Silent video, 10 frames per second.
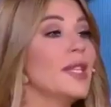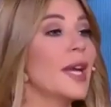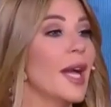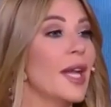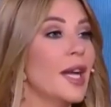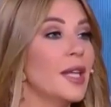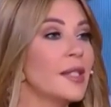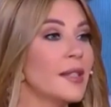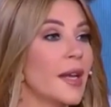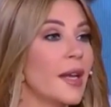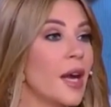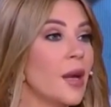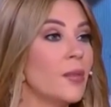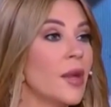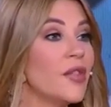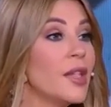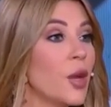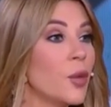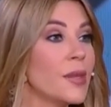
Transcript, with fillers: عندك على انستغرام فيديو